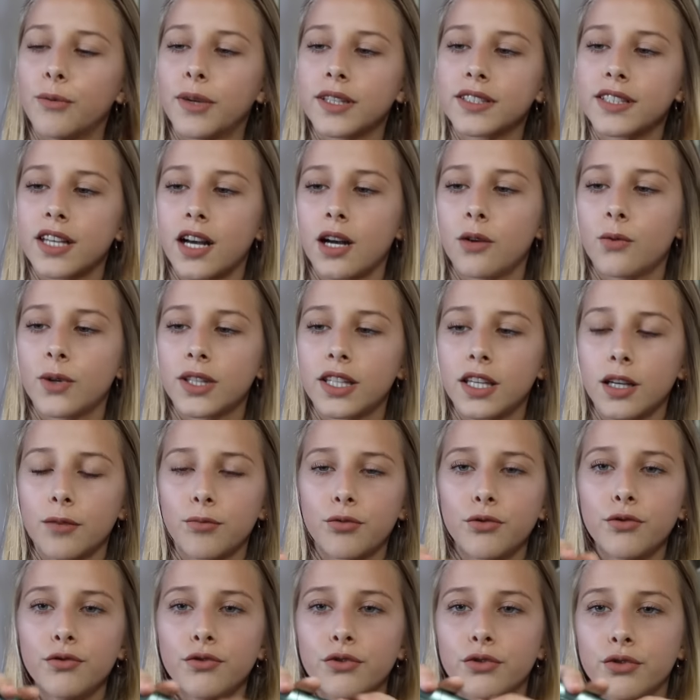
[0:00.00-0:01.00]
mascara
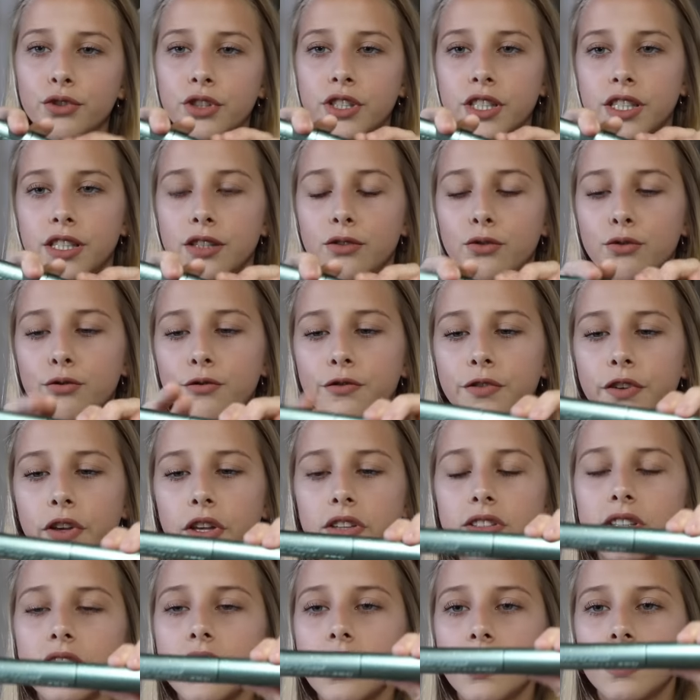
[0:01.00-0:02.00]
waterproof de chez Too
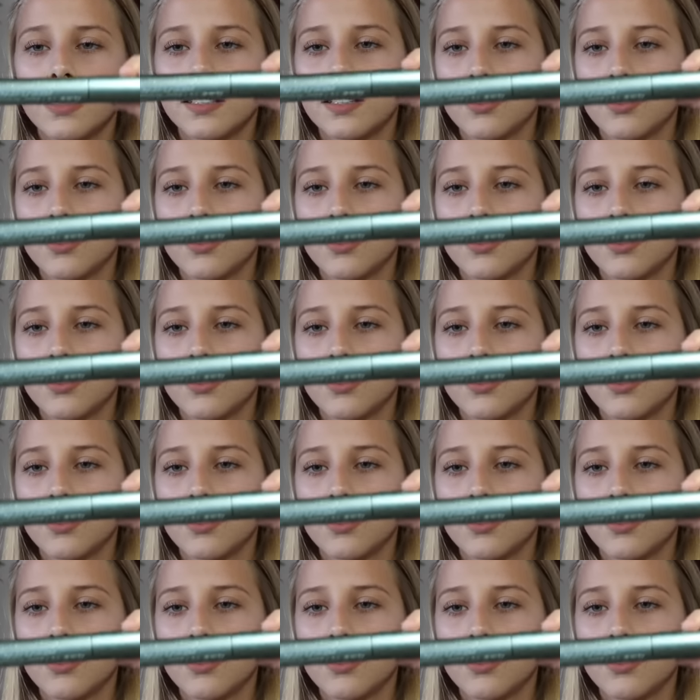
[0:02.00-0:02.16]
Faced.